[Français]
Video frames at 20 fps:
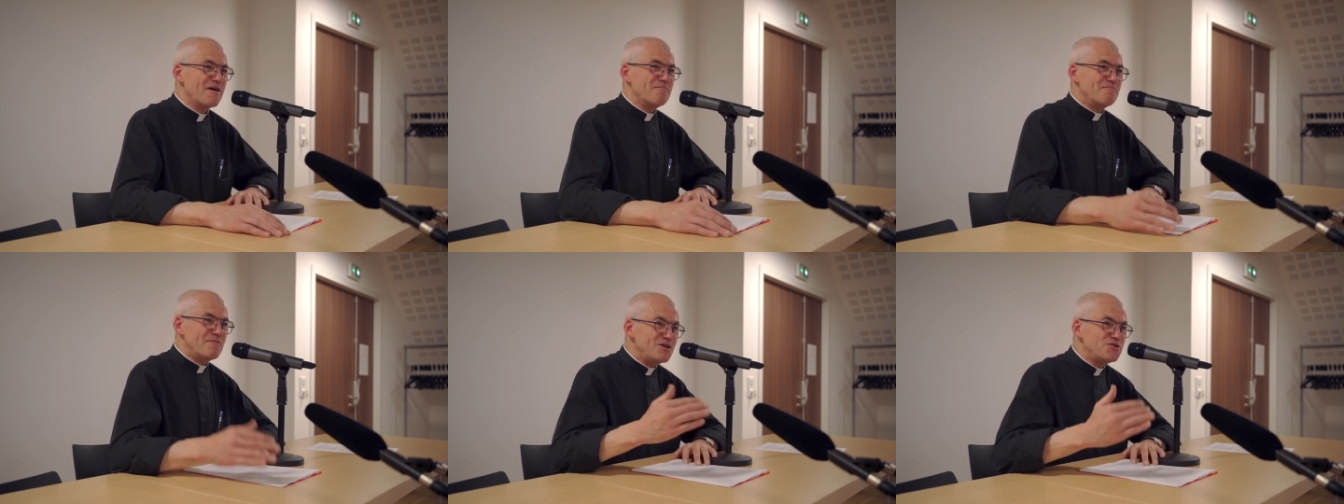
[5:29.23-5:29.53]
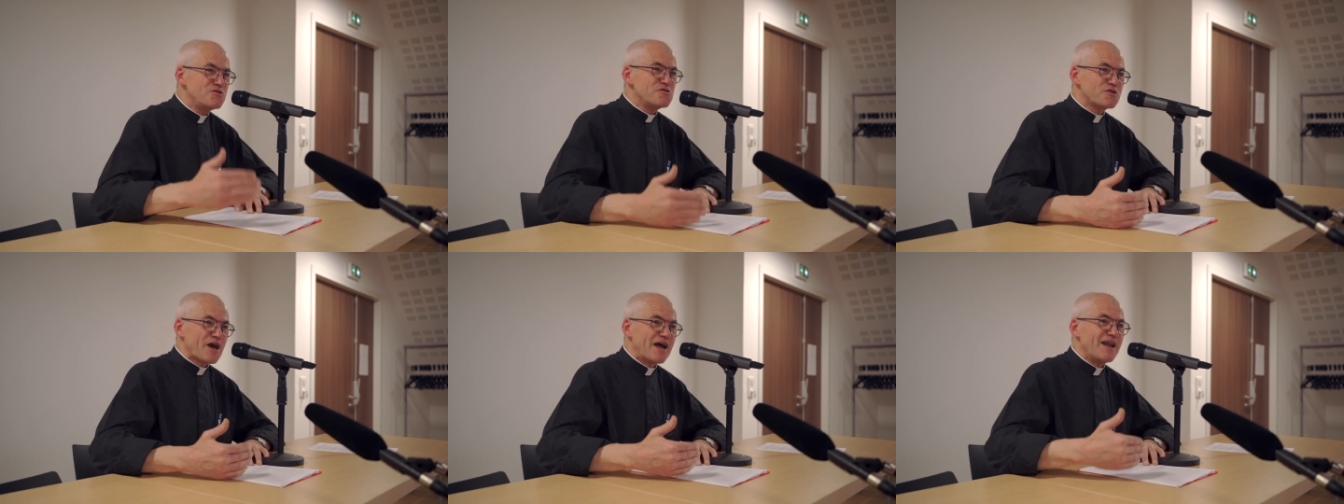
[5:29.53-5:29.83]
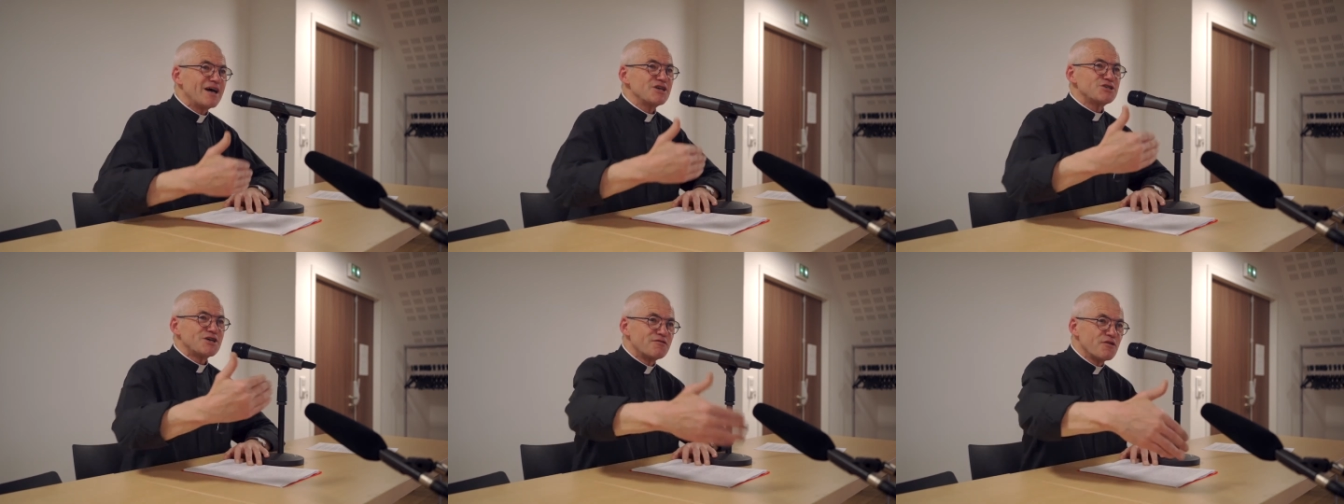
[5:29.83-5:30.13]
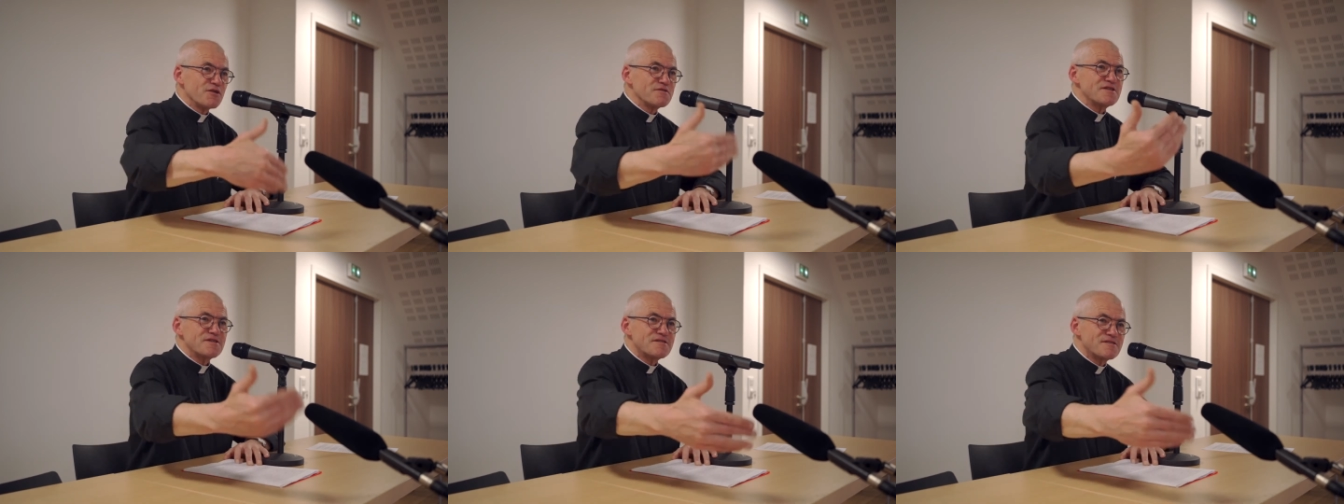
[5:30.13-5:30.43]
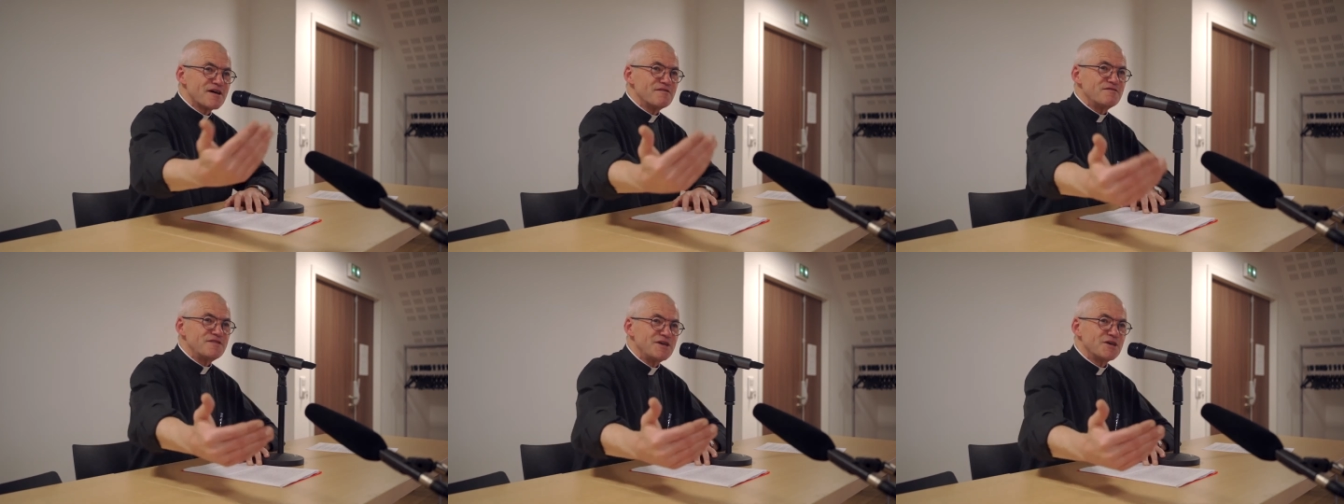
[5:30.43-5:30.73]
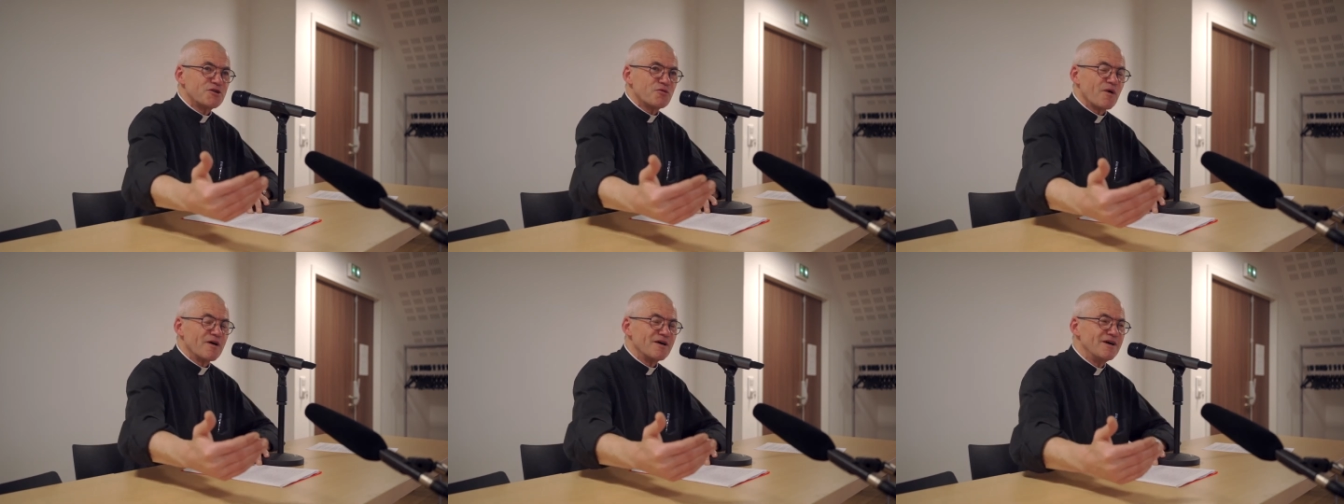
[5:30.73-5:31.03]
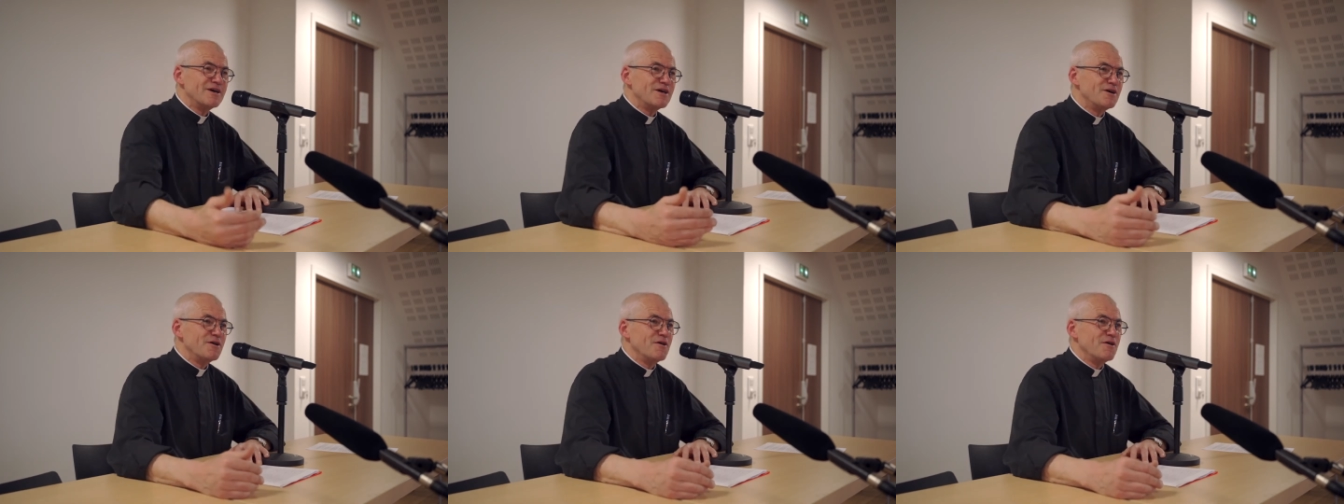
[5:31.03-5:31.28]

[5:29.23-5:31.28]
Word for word: mais jusqu'à l'âge avancé de sa vie. quoi.